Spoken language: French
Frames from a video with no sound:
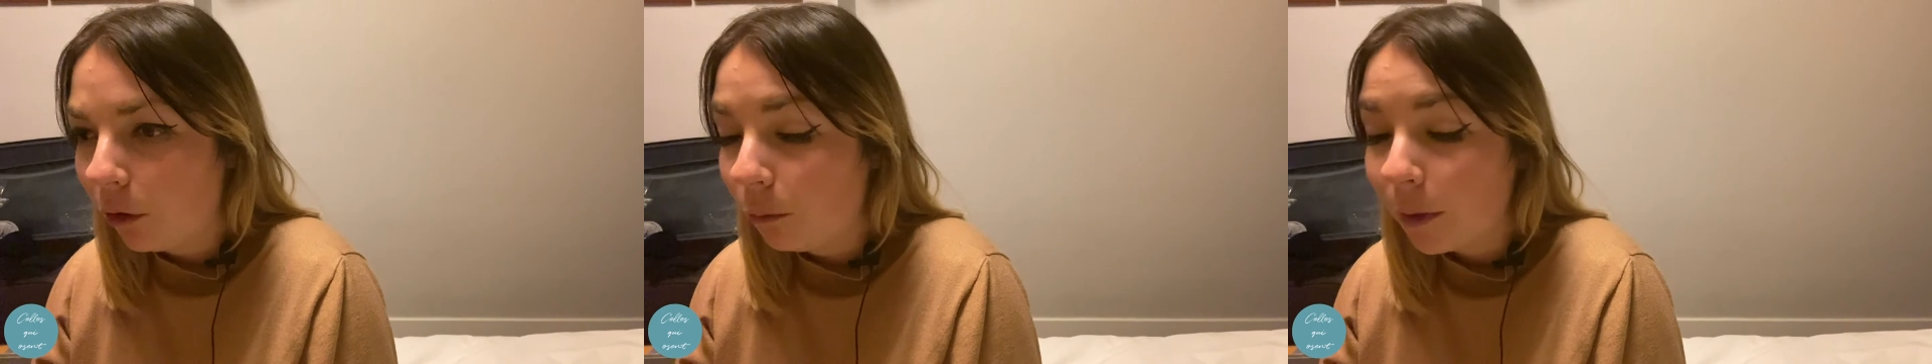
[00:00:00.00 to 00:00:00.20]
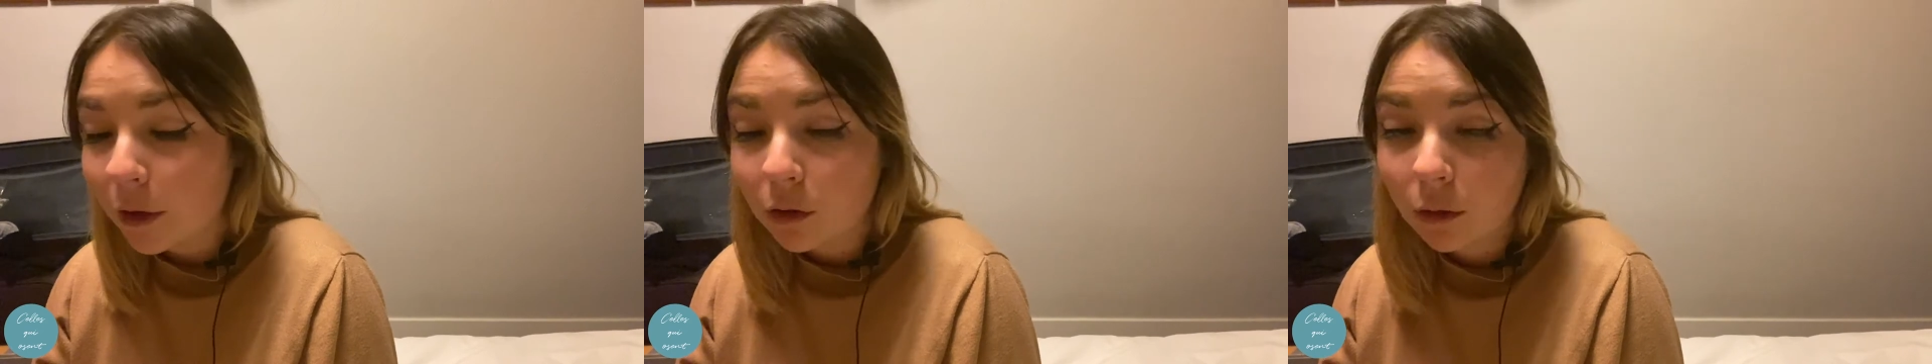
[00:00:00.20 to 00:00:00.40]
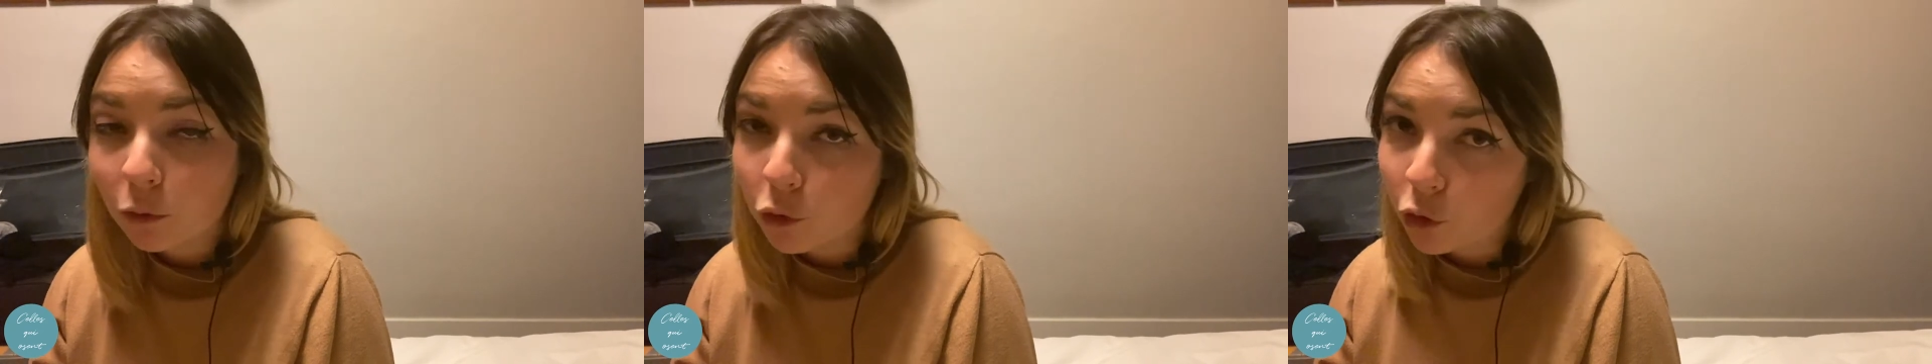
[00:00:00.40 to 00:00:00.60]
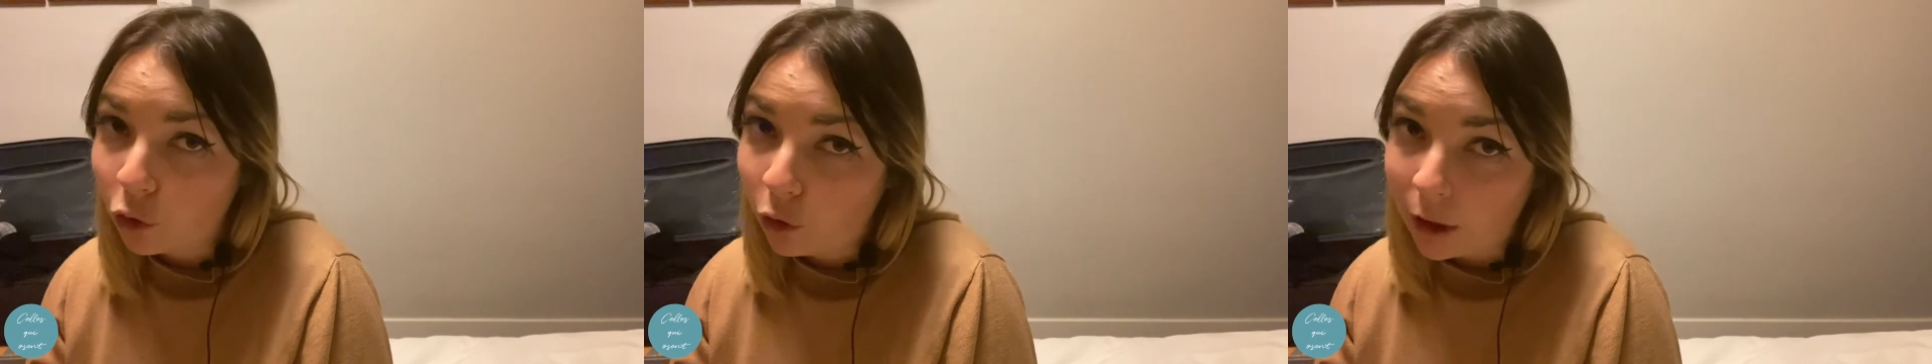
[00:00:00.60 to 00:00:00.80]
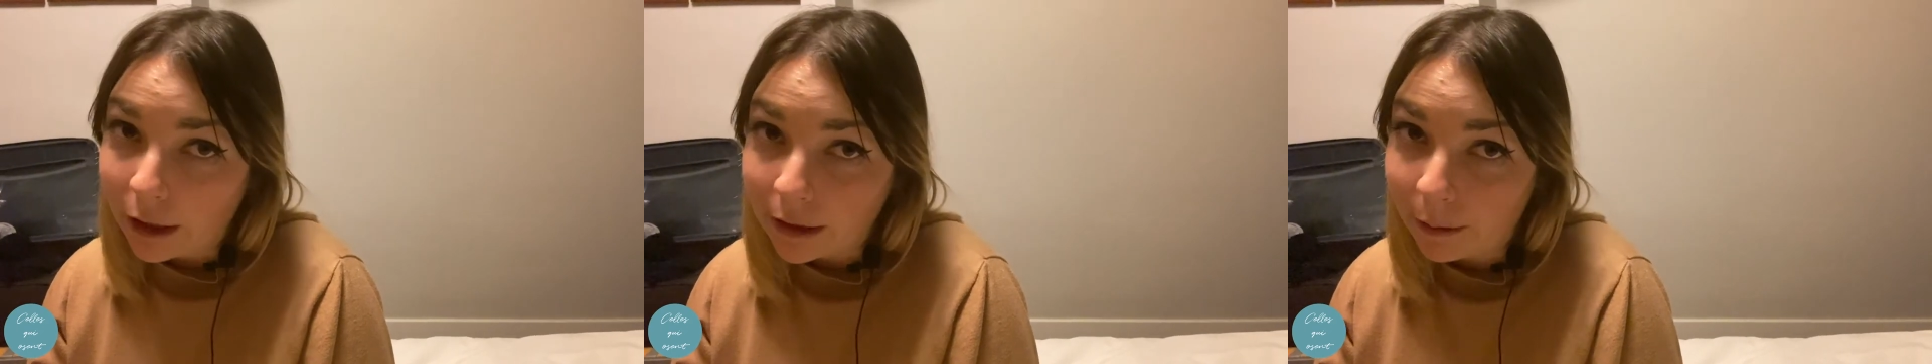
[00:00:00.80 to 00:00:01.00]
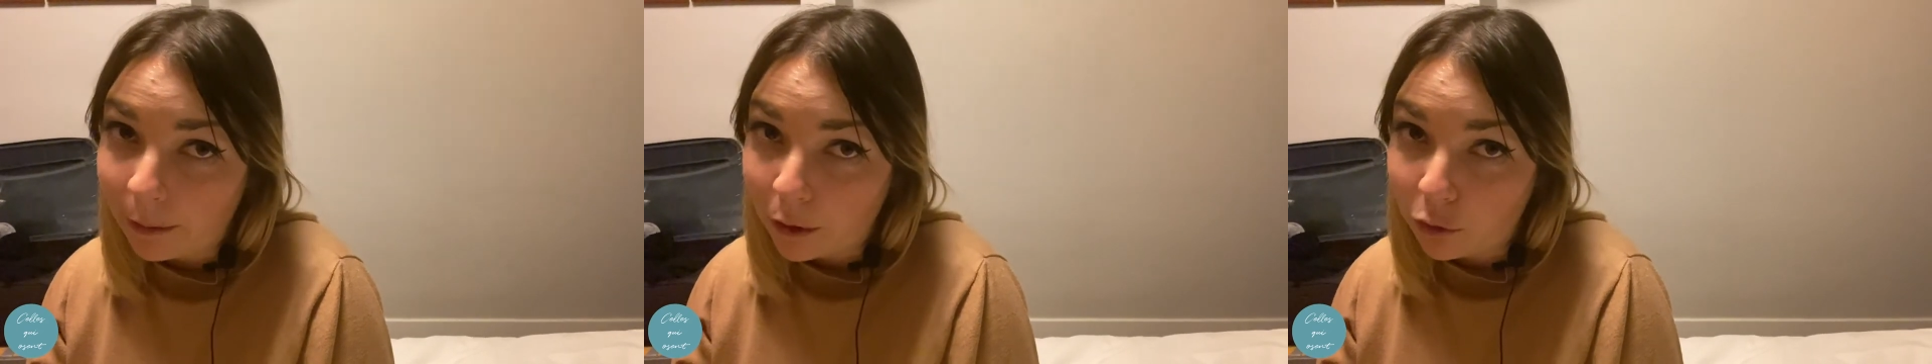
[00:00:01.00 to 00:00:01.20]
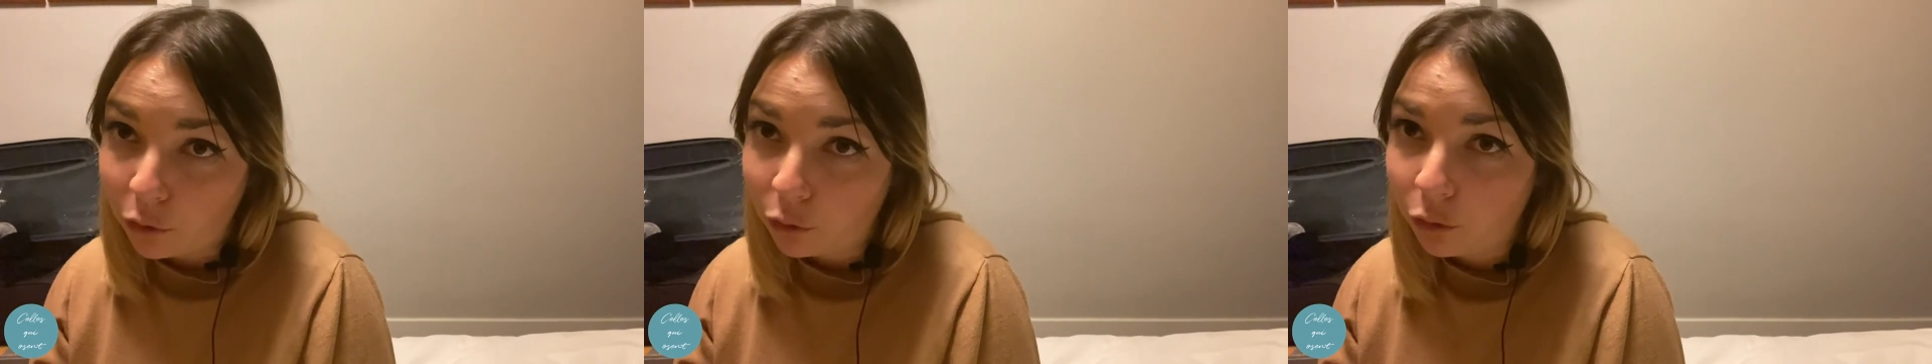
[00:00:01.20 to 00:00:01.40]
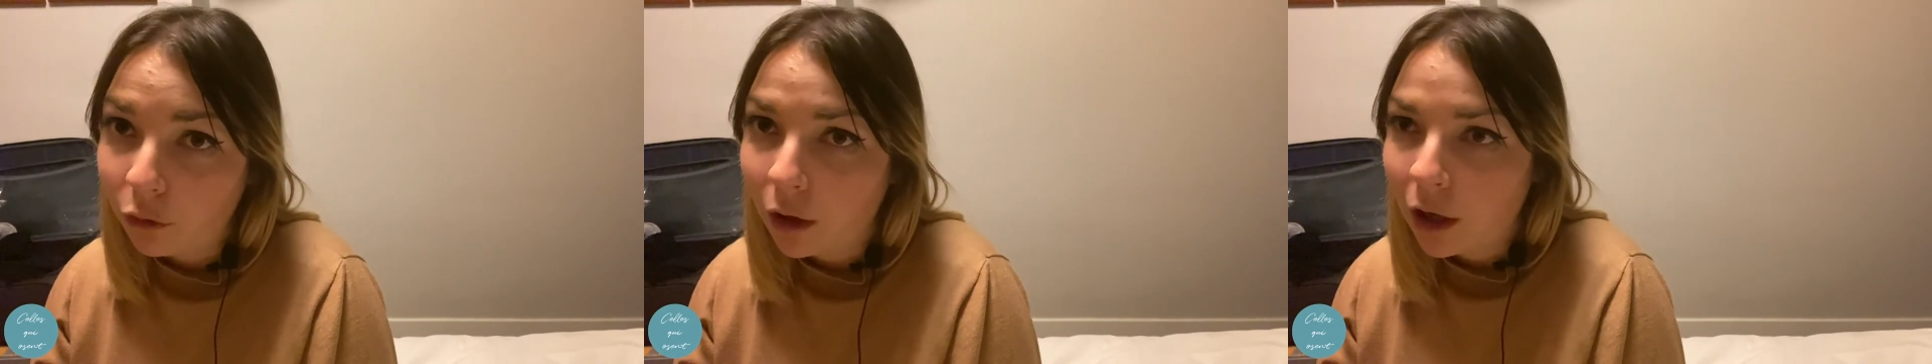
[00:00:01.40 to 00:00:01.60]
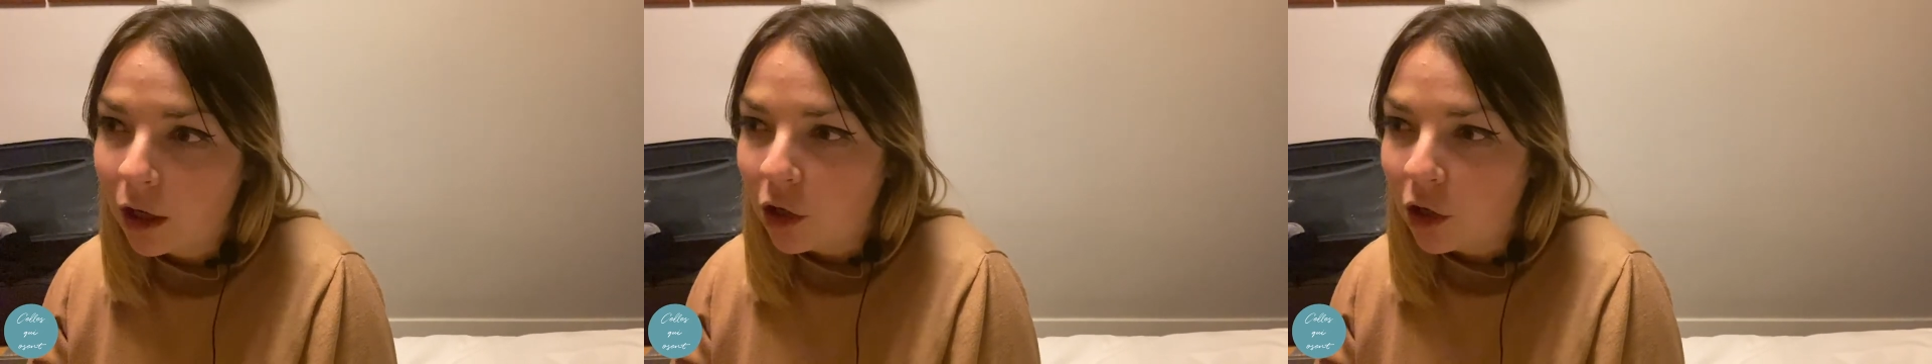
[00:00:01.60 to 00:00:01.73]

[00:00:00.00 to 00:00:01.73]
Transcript: personnellement, je ne le connaissais pas du tout.